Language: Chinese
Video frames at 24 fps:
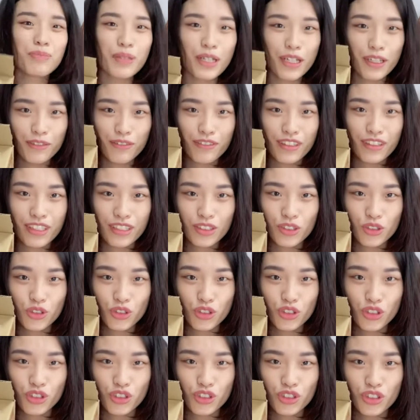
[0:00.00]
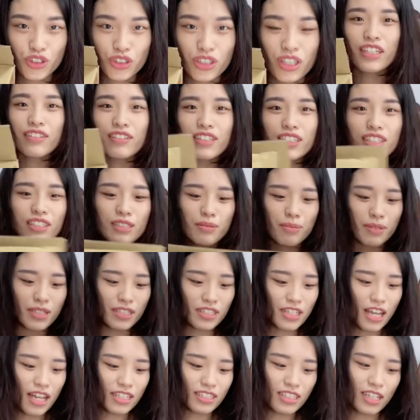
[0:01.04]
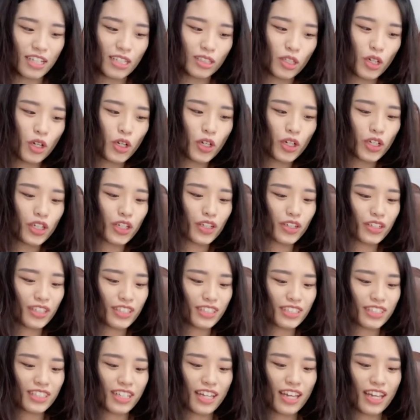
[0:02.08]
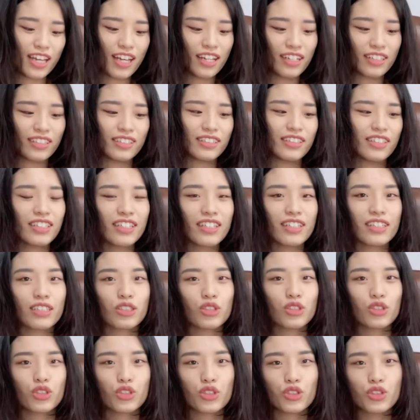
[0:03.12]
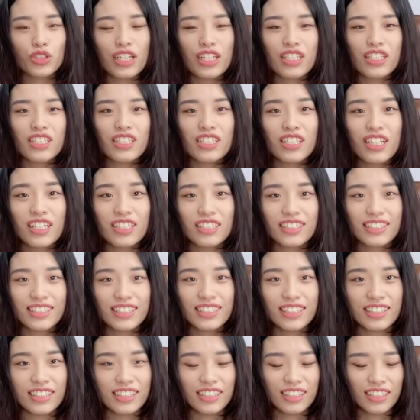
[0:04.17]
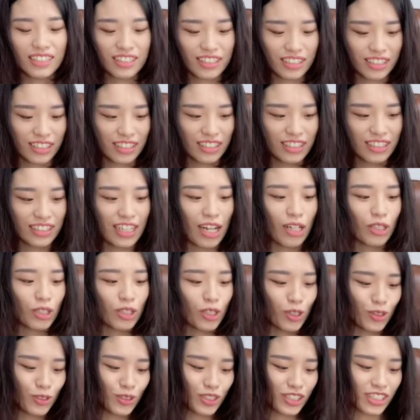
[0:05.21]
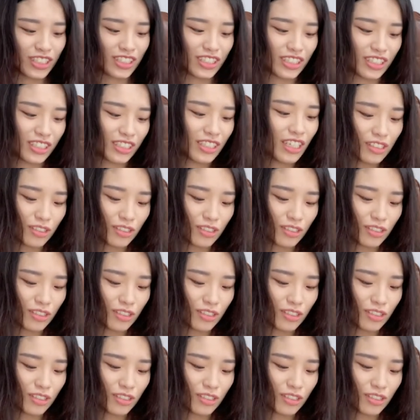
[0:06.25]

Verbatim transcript: 本文具，因为日本常常都会有一些很特殊、很神奇的小东西，